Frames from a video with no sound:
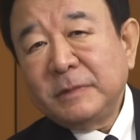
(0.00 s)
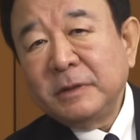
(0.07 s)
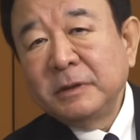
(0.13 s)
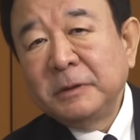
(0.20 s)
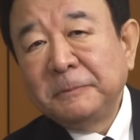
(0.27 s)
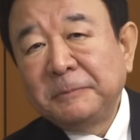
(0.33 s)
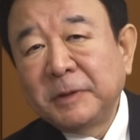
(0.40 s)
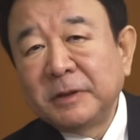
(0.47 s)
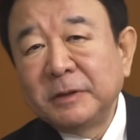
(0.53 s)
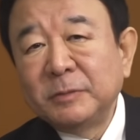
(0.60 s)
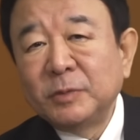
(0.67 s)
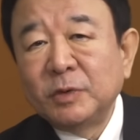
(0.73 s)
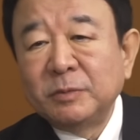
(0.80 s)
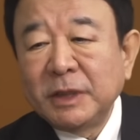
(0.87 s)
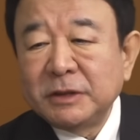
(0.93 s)
やっぱり
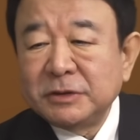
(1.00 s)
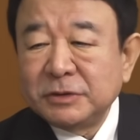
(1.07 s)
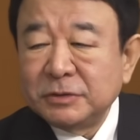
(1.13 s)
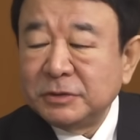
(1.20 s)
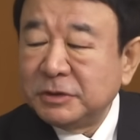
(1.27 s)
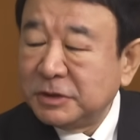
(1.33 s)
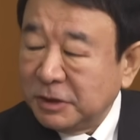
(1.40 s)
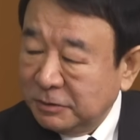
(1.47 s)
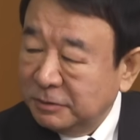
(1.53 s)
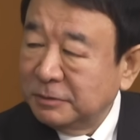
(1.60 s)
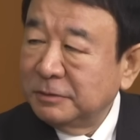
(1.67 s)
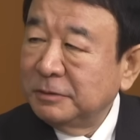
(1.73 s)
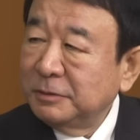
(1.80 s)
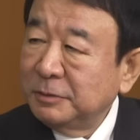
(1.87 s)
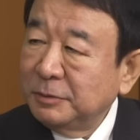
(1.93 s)
もう毎週来ちゃう
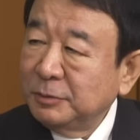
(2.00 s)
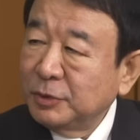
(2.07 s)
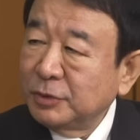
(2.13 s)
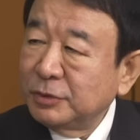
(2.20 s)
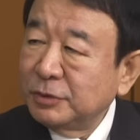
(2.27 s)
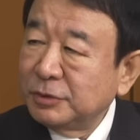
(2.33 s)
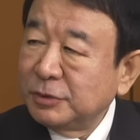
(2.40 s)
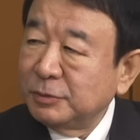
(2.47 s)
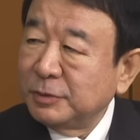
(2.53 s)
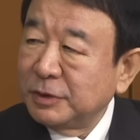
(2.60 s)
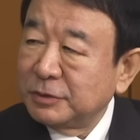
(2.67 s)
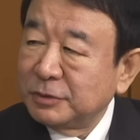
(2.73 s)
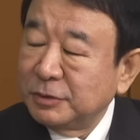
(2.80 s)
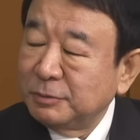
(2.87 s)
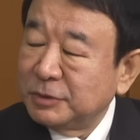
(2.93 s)
僕の週
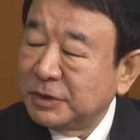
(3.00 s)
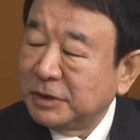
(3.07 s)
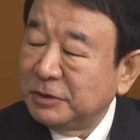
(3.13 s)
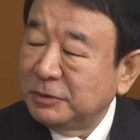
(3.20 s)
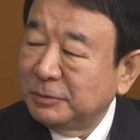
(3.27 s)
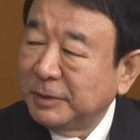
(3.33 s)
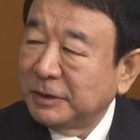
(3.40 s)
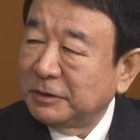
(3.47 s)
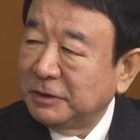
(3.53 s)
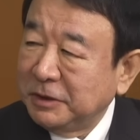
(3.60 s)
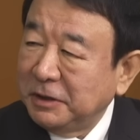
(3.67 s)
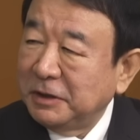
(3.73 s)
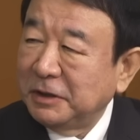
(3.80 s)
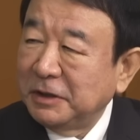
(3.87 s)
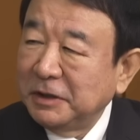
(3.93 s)
末を無残に奪っ
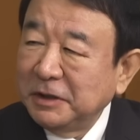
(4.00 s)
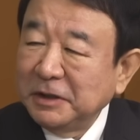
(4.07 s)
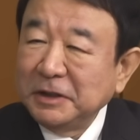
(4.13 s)
て